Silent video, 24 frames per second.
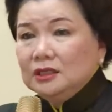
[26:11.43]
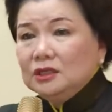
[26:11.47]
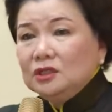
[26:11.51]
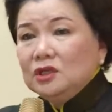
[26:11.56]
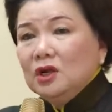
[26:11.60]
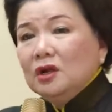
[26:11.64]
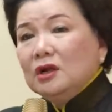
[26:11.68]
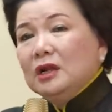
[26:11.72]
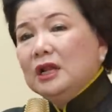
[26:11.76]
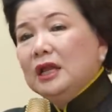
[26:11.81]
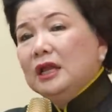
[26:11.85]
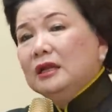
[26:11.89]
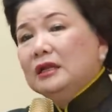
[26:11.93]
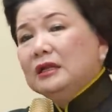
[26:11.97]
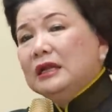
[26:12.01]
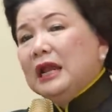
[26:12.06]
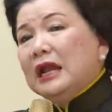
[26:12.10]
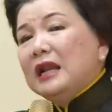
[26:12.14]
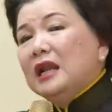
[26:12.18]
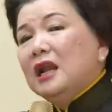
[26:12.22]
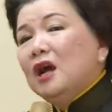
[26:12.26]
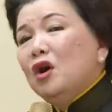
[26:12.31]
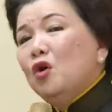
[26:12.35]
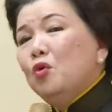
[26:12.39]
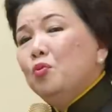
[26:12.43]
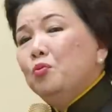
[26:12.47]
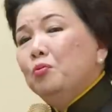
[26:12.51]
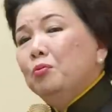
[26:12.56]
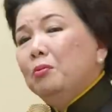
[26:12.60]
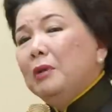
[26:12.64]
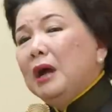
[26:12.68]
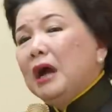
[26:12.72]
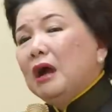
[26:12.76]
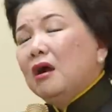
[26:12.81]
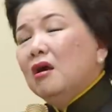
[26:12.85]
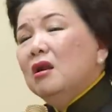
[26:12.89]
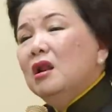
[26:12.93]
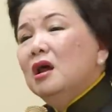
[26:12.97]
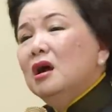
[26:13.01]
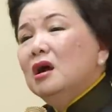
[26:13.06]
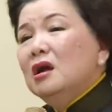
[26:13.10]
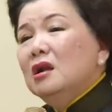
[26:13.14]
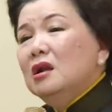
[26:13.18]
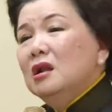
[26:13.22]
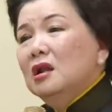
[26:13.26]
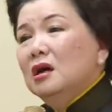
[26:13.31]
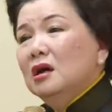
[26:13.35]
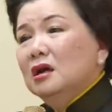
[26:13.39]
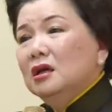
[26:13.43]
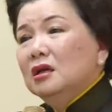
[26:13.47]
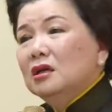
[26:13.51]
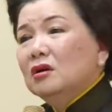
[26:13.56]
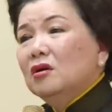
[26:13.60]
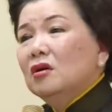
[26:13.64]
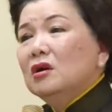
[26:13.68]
Cho nên đàn ông mà có lỡ lời,